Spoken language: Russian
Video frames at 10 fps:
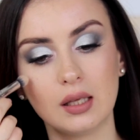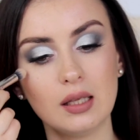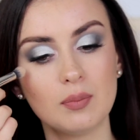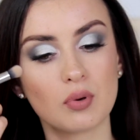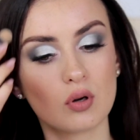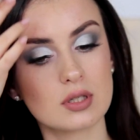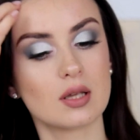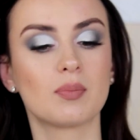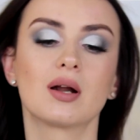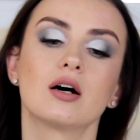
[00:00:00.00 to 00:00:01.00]
и
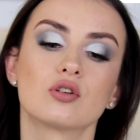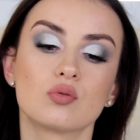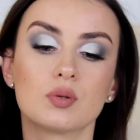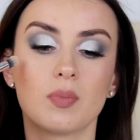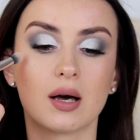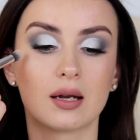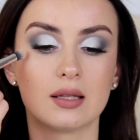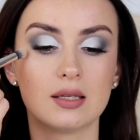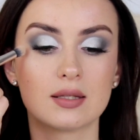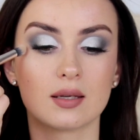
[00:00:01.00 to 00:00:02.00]
просто прохожусь по
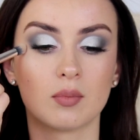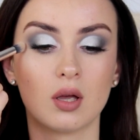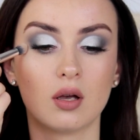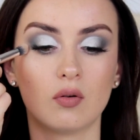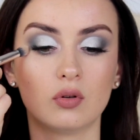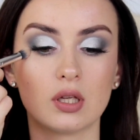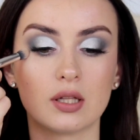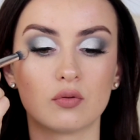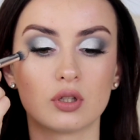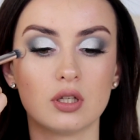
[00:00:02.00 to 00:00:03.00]
границам вот
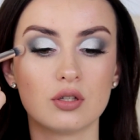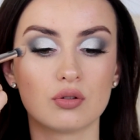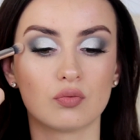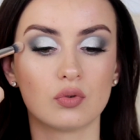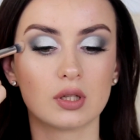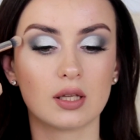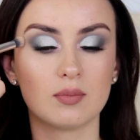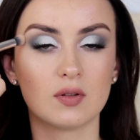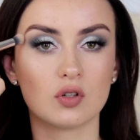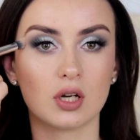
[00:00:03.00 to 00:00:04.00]
этой вот кистью, вот
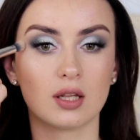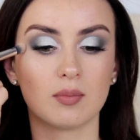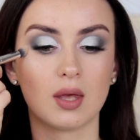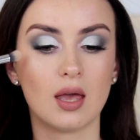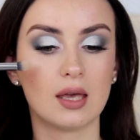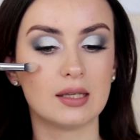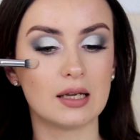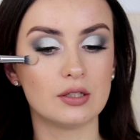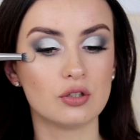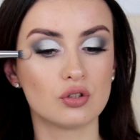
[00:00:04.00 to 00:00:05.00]
такими движениями.
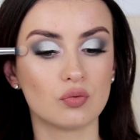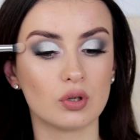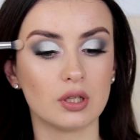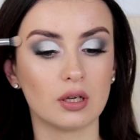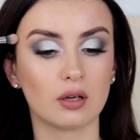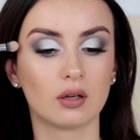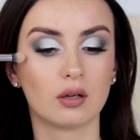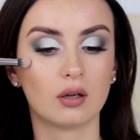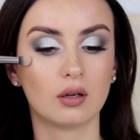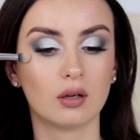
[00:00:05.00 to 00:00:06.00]
Я ничего не
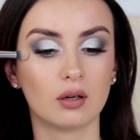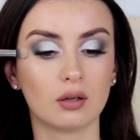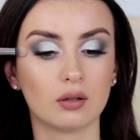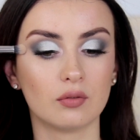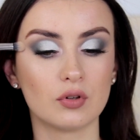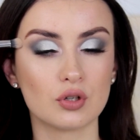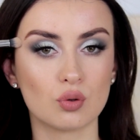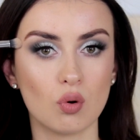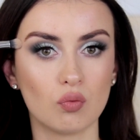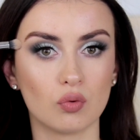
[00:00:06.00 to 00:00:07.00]
э,
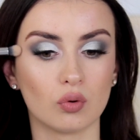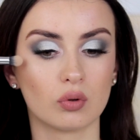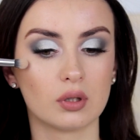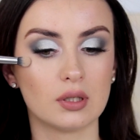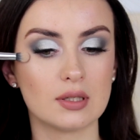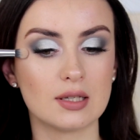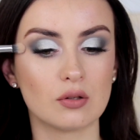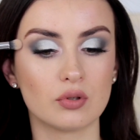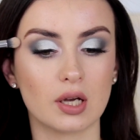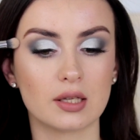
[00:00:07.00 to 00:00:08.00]
вырисовываю, не
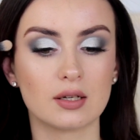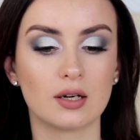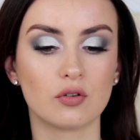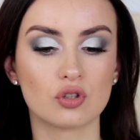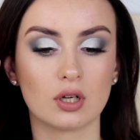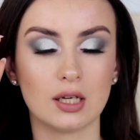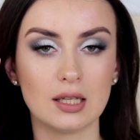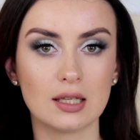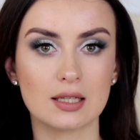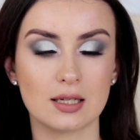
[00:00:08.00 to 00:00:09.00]
сделаю никаких графичных
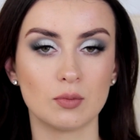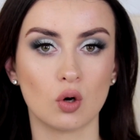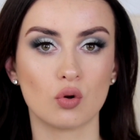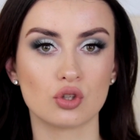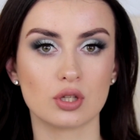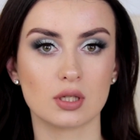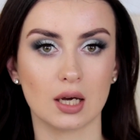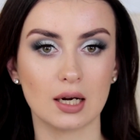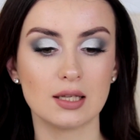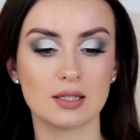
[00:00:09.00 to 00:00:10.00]
линий, если мне хочется
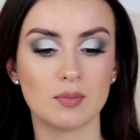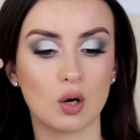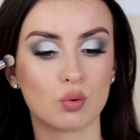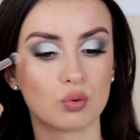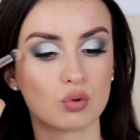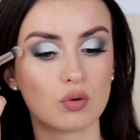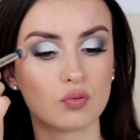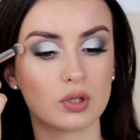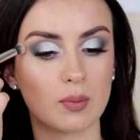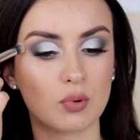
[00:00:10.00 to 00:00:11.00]
сохранить мягкую
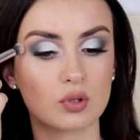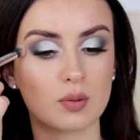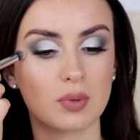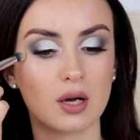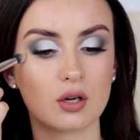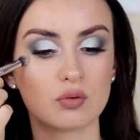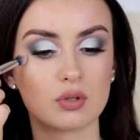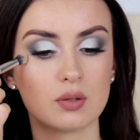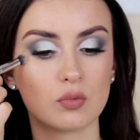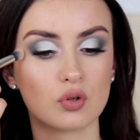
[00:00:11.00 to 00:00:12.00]
тушевку, я просто
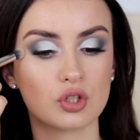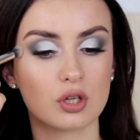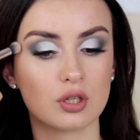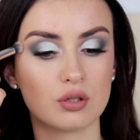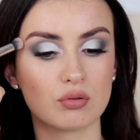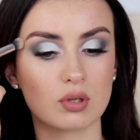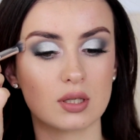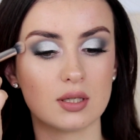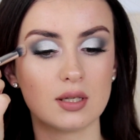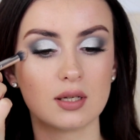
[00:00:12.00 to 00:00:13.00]
прохожусь немножечко кистью с
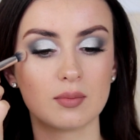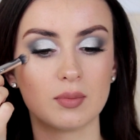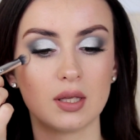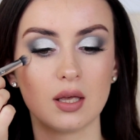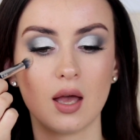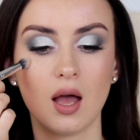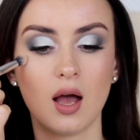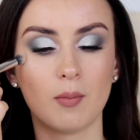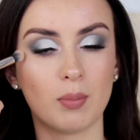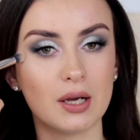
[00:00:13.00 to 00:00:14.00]
консилером и
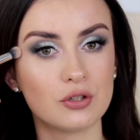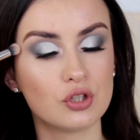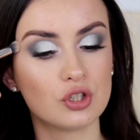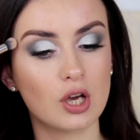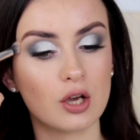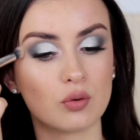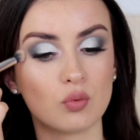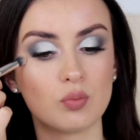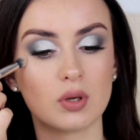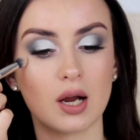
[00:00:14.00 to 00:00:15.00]
подчищаю,
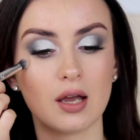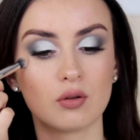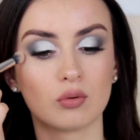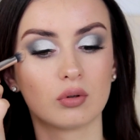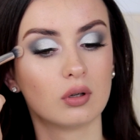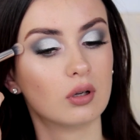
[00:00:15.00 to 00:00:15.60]
убираю